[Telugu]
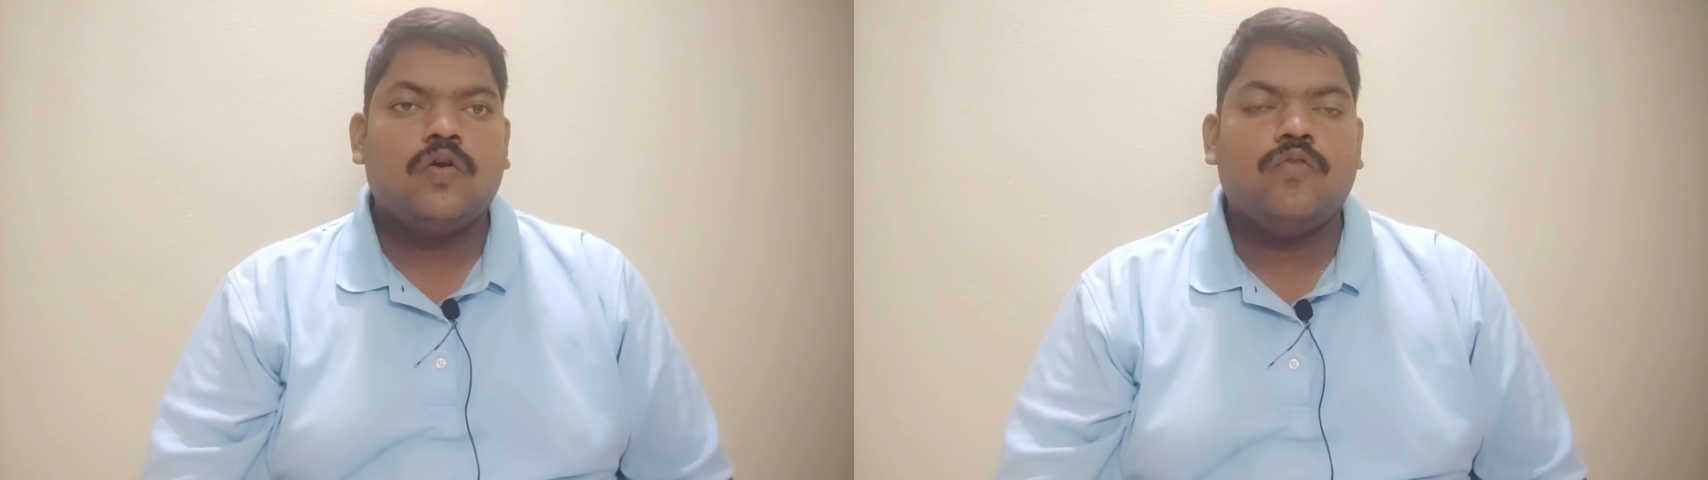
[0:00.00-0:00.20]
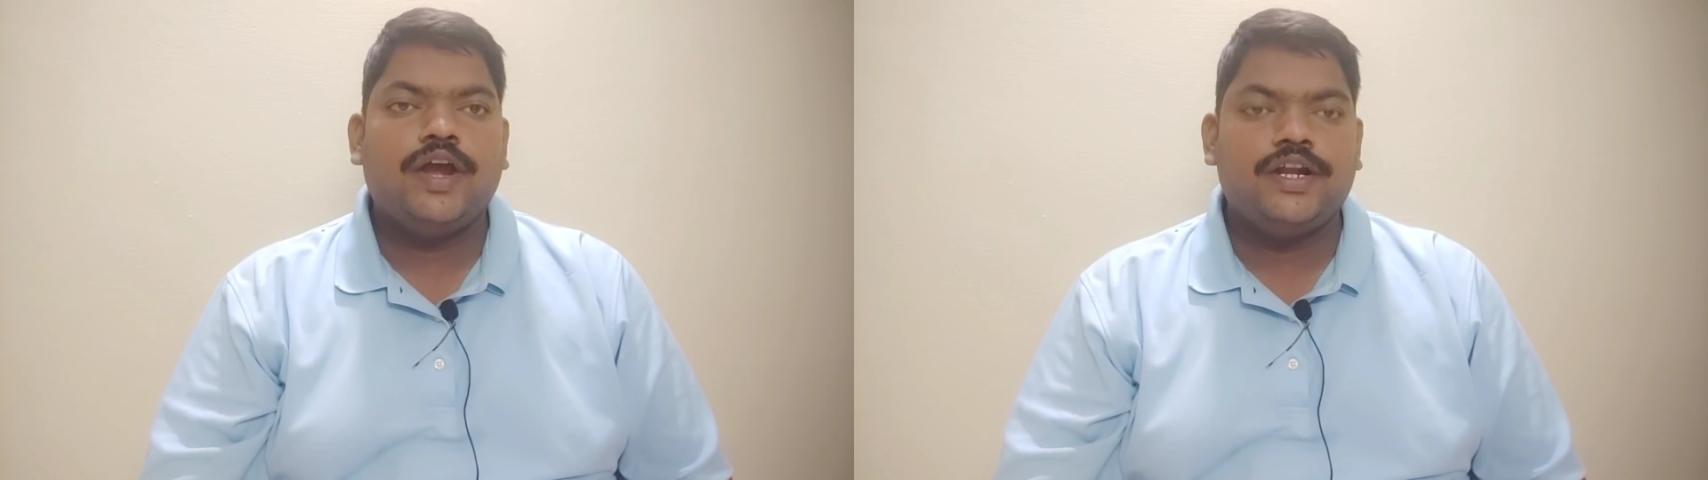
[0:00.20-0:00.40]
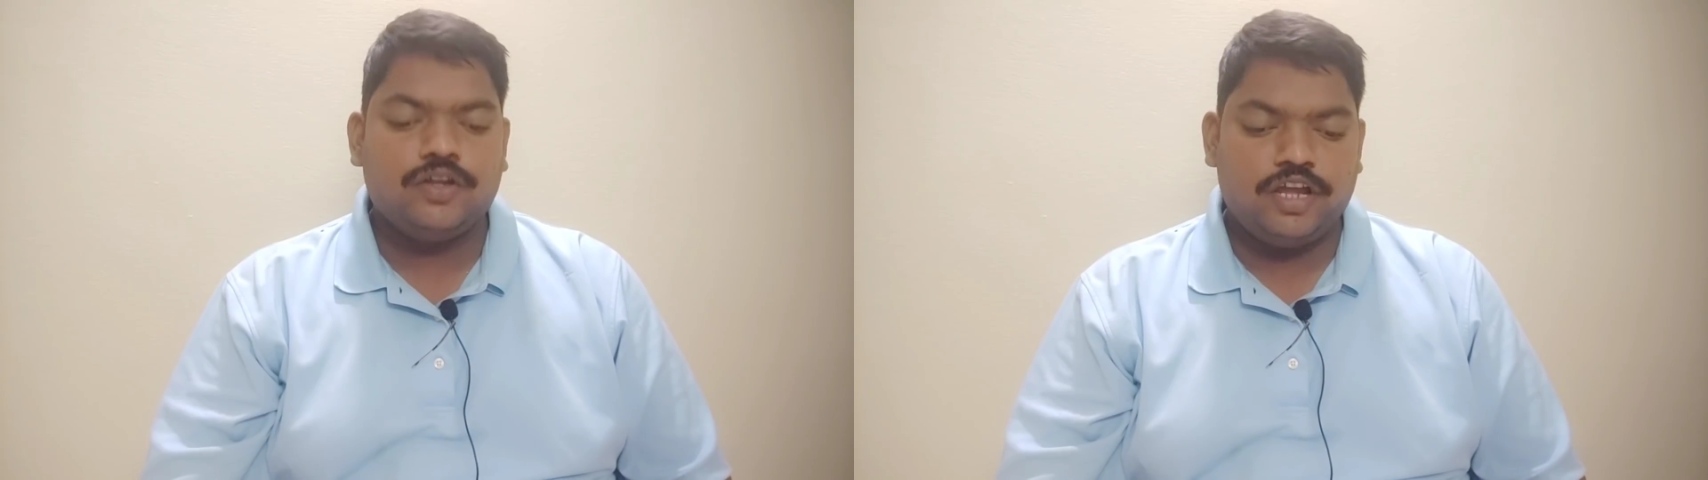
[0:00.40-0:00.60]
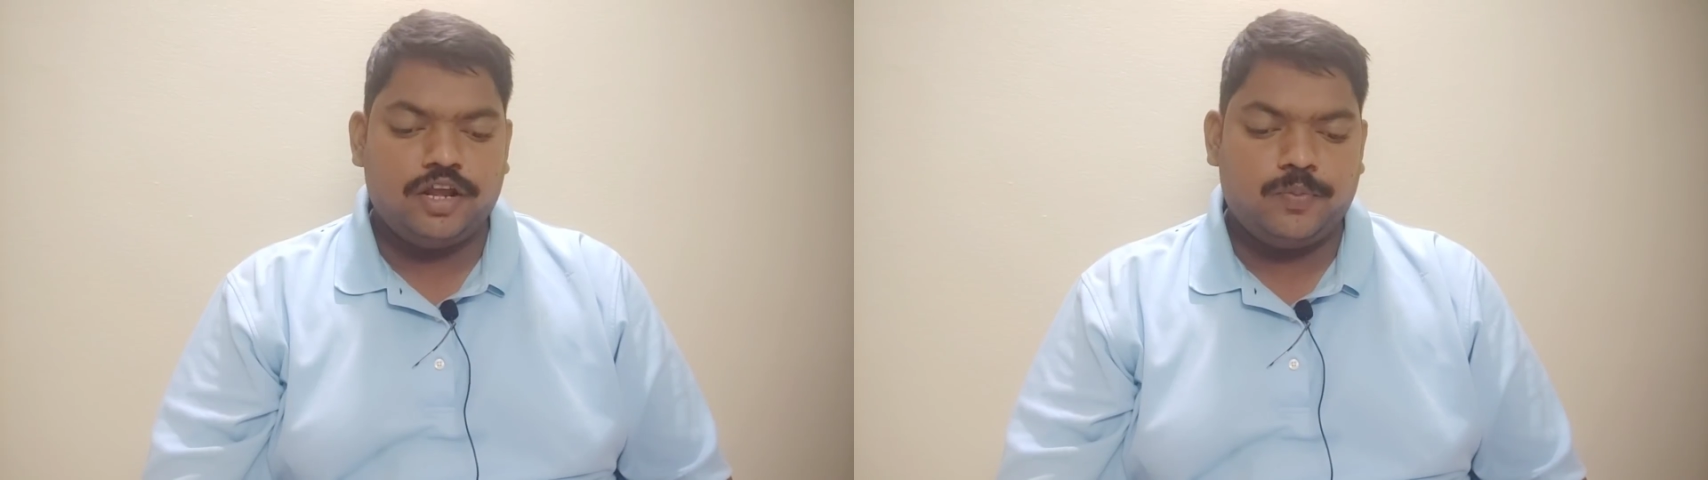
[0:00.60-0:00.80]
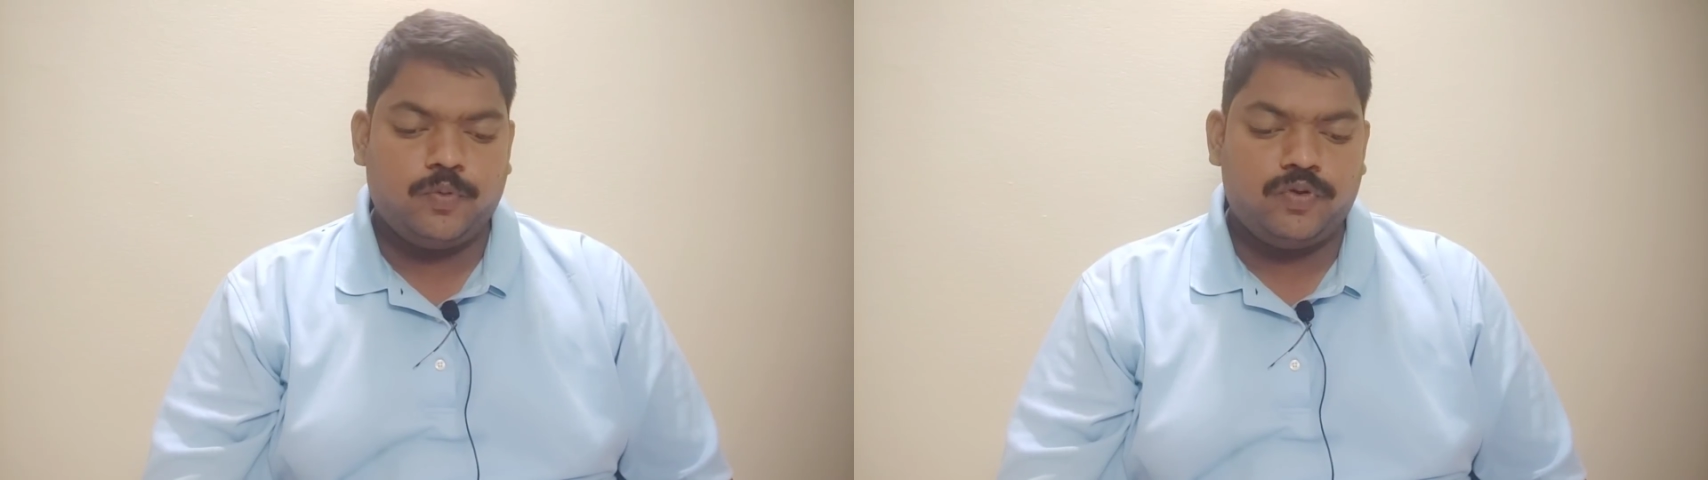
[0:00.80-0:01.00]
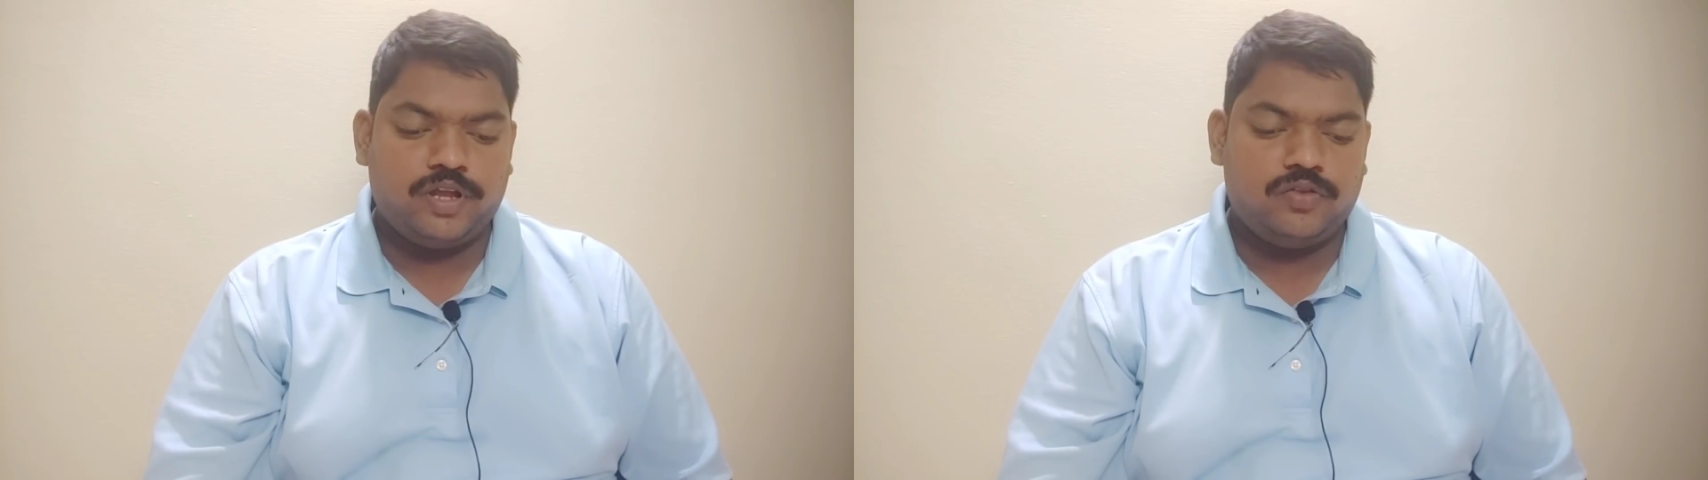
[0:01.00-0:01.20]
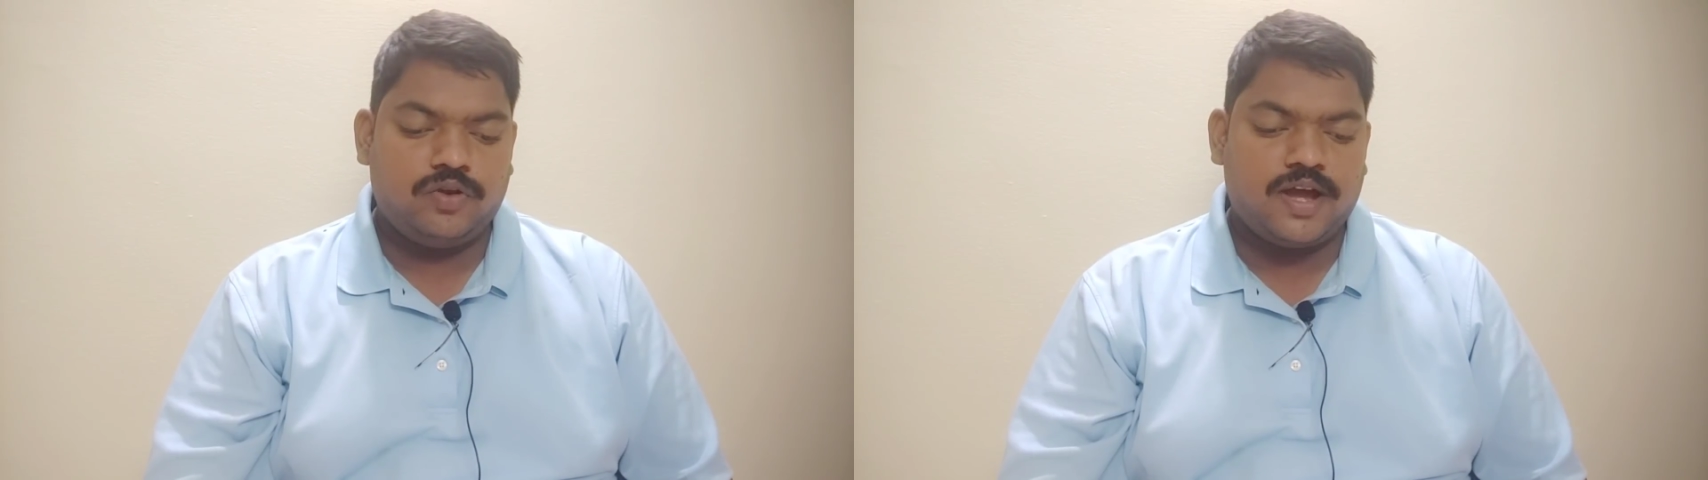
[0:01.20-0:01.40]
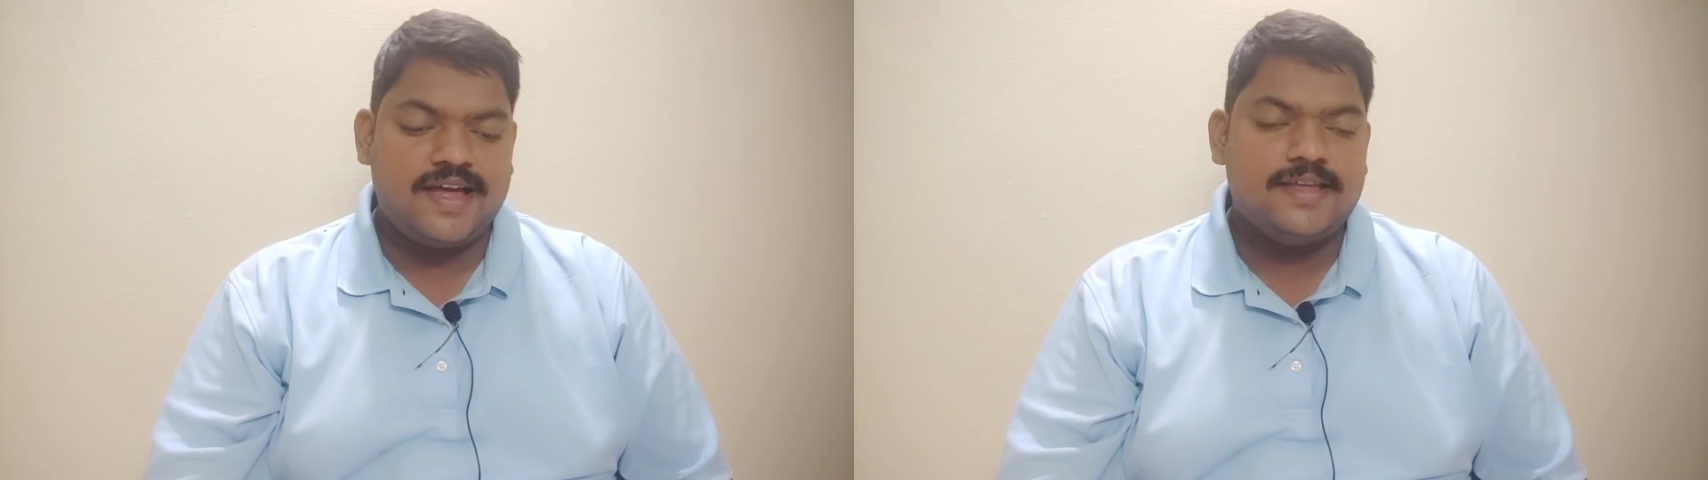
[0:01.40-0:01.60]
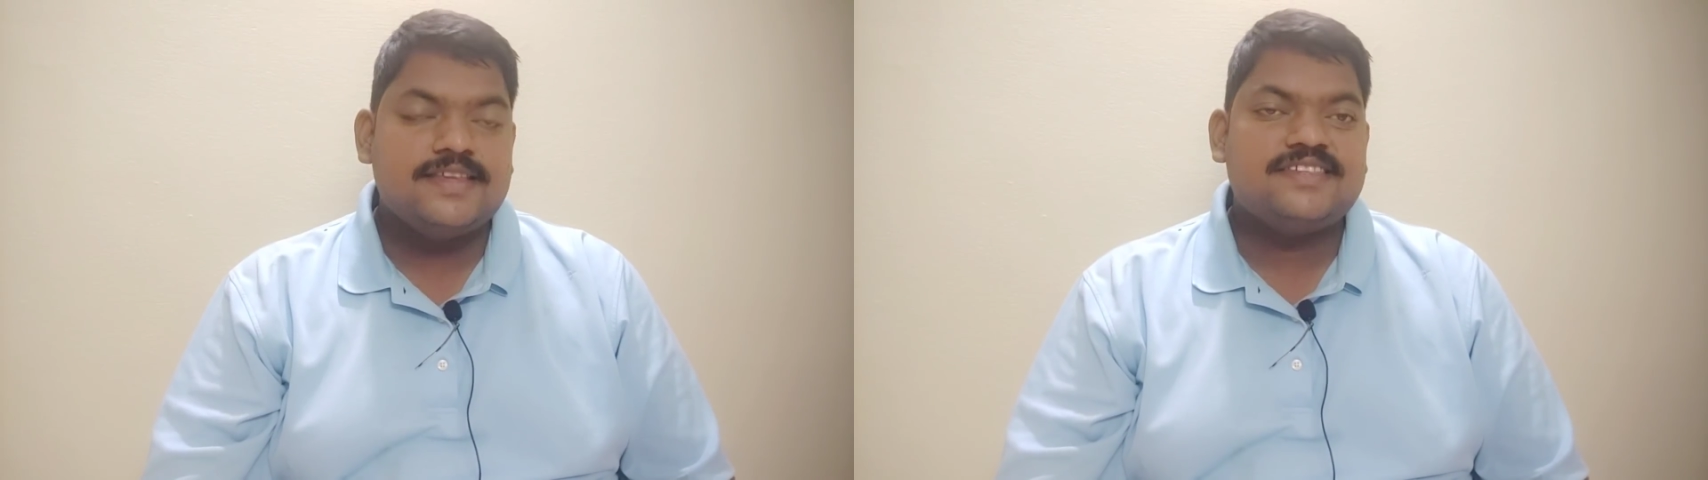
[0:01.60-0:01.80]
కువైట్ ఎయిర్పోర్ట్ ఎదురుగా